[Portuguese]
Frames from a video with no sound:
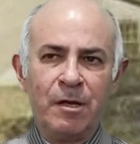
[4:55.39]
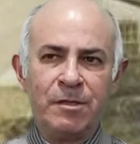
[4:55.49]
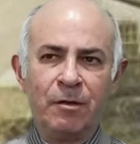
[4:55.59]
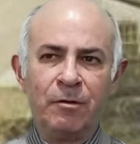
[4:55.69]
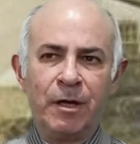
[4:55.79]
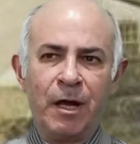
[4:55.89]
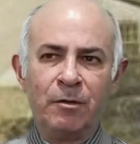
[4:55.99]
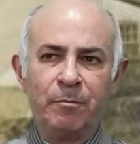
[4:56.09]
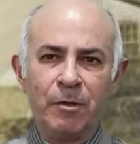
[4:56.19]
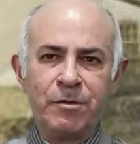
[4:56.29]
sendo
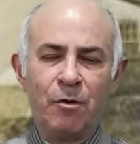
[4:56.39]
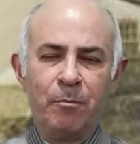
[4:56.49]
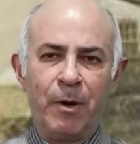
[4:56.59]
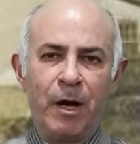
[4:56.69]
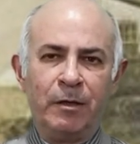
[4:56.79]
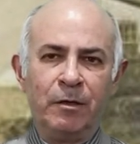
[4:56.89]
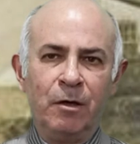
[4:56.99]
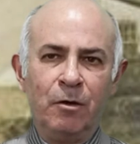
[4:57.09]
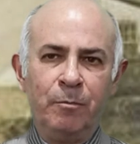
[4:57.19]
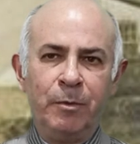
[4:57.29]
criado pelo seu pai,
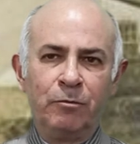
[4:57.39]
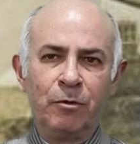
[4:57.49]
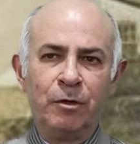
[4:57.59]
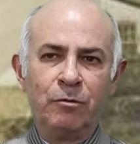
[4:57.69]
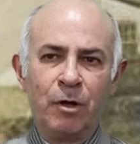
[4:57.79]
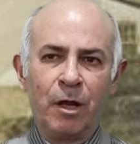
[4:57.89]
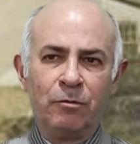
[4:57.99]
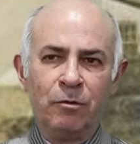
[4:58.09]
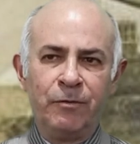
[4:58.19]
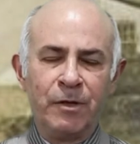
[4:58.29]
o pintor e
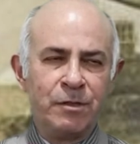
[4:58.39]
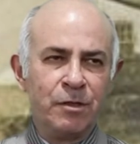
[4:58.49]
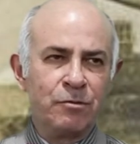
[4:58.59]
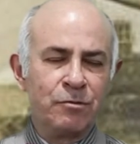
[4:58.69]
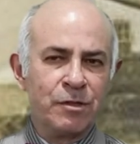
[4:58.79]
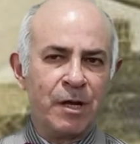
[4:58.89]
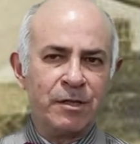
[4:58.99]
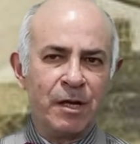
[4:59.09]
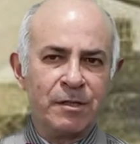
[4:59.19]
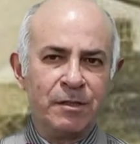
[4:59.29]
dourador Francisco José
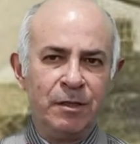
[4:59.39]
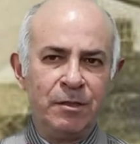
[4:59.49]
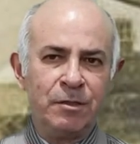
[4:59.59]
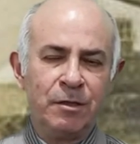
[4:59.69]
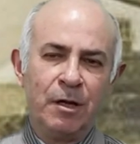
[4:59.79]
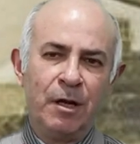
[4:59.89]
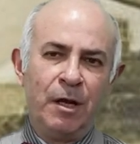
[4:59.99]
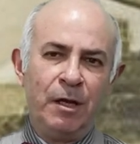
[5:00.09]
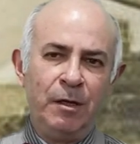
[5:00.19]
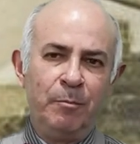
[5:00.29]
de Assis,
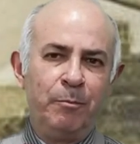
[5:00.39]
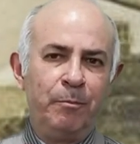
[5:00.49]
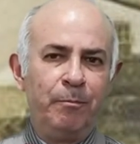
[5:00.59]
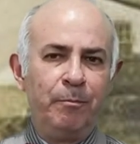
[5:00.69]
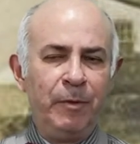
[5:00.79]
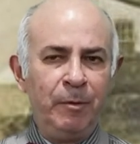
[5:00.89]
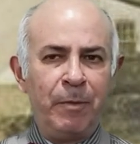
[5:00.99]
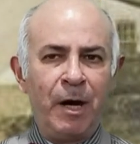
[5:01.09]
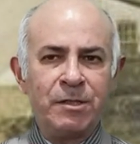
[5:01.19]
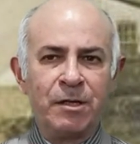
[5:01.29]
e, em
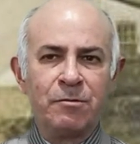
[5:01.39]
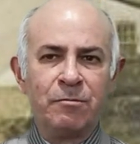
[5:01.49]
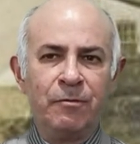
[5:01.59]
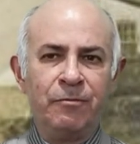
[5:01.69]
parte da sua